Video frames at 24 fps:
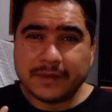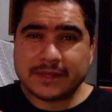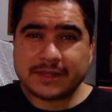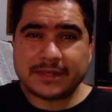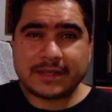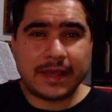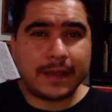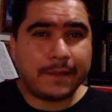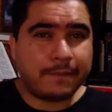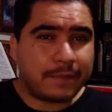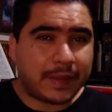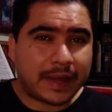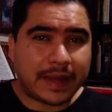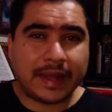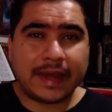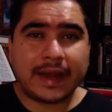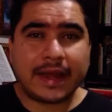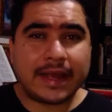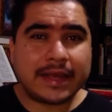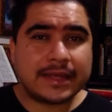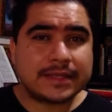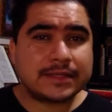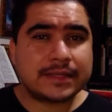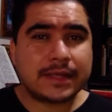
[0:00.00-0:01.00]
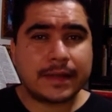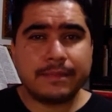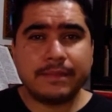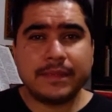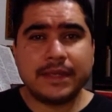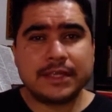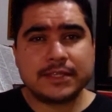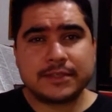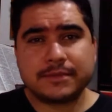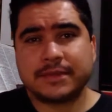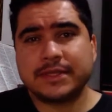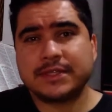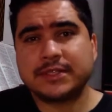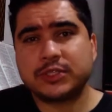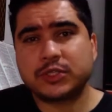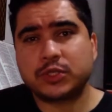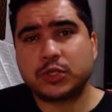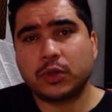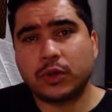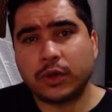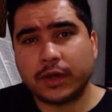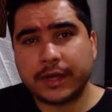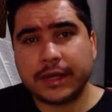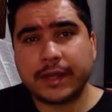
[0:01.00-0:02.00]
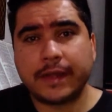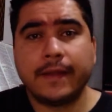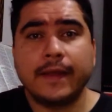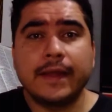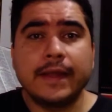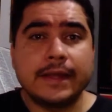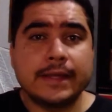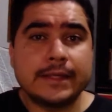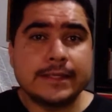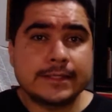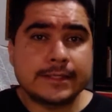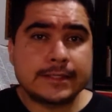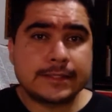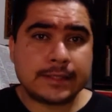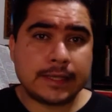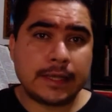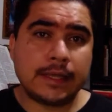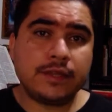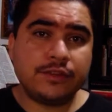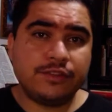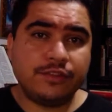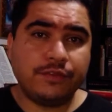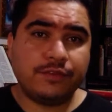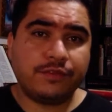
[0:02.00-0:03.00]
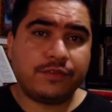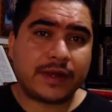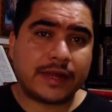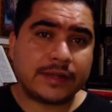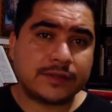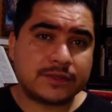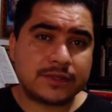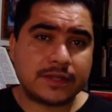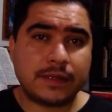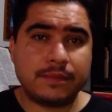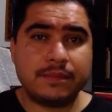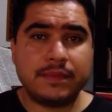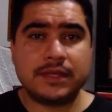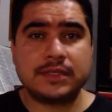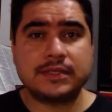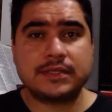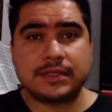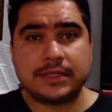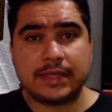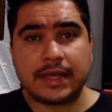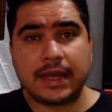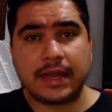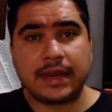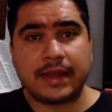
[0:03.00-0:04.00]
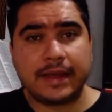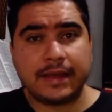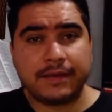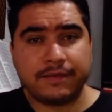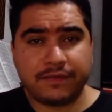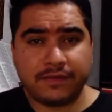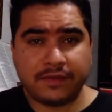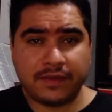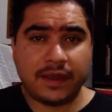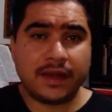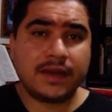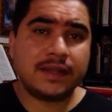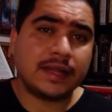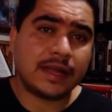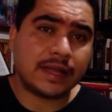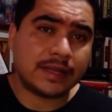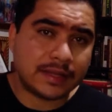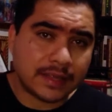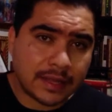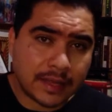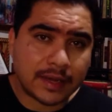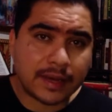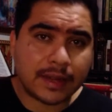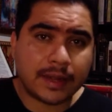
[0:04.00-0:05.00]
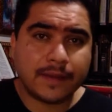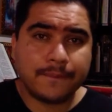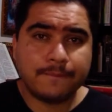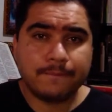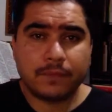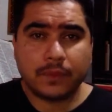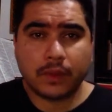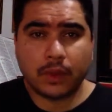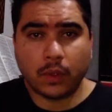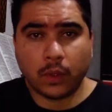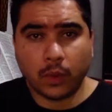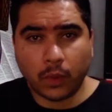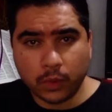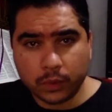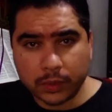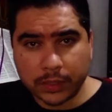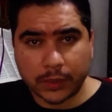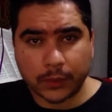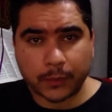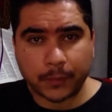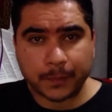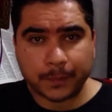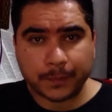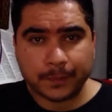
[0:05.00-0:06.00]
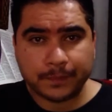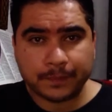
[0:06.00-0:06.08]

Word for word: sem parar essa mesma história, sem de fato saber se ela é verdadeira ou não.